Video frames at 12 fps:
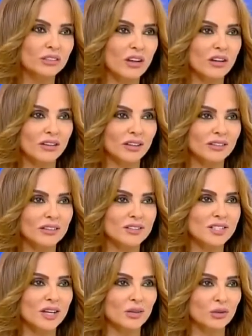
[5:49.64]
كتار
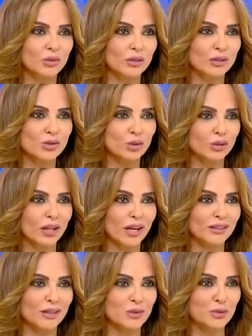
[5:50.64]
اكيد زاروا اكزود
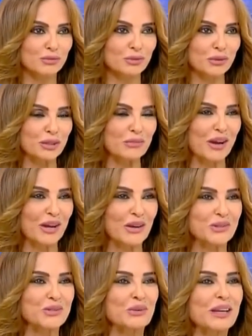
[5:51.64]
لحتى يشوفوا طيب.
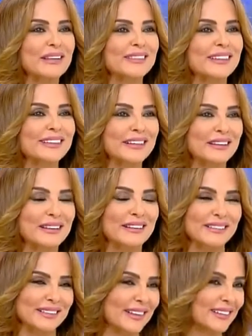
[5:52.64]
المعرض شو كان
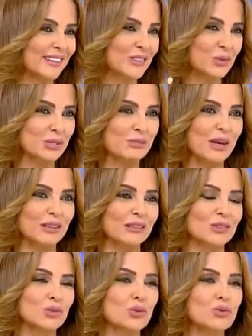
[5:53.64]
يعني شو
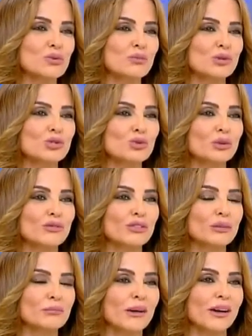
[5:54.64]
سمعتي شو الرومرز شو
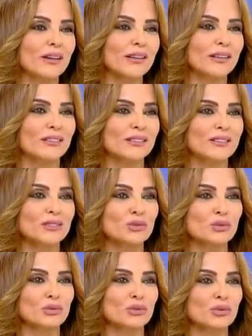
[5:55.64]
الفيدباك
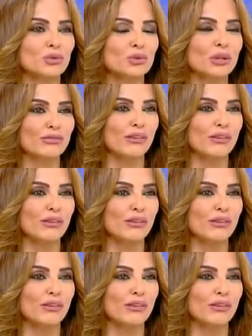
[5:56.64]
شو ردود